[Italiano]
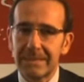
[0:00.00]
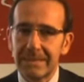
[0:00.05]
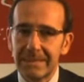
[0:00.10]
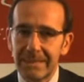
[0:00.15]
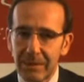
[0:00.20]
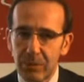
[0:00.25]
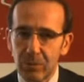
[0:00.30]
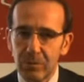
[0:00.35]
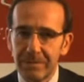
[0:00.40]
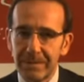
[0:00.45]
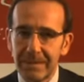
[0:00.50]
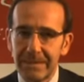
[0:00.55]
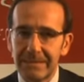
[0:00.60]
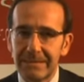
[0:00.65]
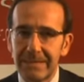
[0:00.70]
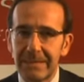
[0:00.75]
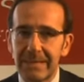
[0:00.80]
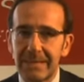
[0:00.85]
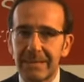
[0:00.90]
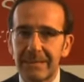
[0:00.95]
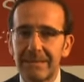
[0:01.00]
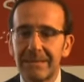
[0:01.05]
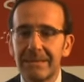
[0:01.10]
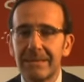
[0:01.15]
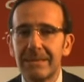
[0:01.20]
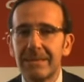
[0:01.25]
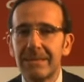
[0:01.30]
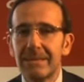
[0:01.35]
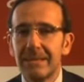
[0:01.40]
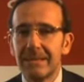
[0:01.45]
Carovita
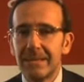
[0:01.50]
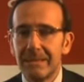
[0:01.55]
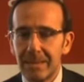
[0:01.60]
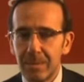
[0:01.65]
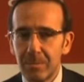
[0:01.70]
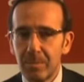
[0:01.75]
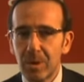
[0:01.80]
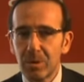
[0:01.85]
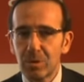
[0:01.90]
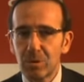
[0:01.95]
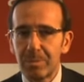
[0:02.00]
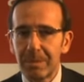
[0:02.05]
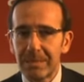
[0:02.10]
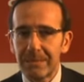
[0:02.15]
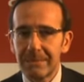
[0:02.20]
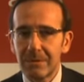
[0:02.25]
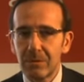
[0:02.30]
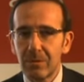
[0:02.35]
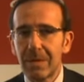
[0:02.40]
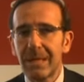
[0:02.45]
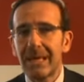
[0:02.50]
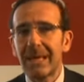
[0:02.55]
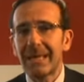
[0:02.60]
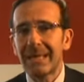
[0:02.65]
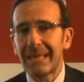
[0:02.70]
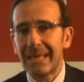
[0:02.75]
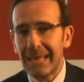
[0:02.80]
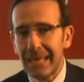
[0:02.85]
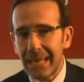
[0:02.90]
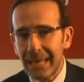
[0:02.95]
in modo
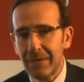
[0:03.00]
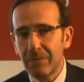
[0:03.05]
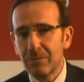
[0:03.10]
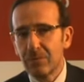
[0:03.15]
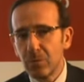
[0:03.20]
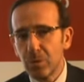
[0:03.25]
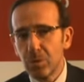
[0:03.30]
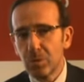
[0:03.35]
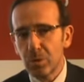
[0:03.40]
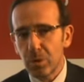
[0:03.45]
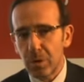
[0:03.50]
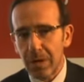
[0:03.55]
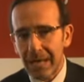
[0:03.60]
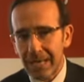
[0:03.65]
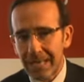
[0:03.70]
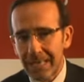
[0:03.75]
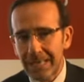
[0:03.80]
particolare e il lavoro